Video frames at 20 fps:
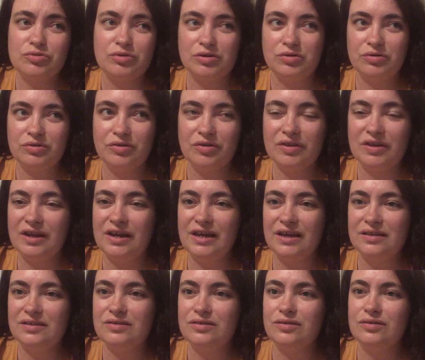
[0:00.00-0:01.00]
crois qu'on est en
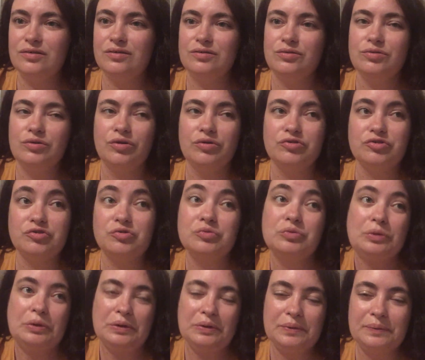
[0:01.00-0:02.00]
alerte orange.
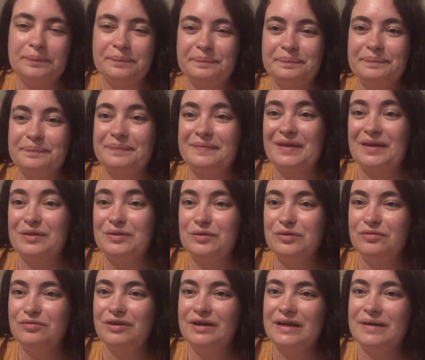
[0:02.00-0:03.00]

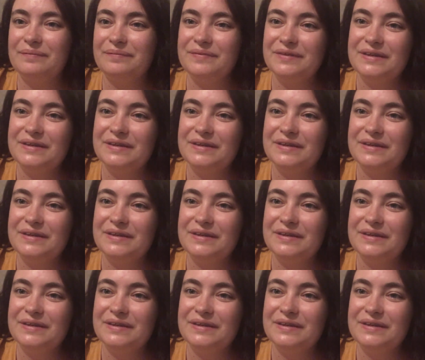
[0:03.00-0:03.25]
Donc, voilà.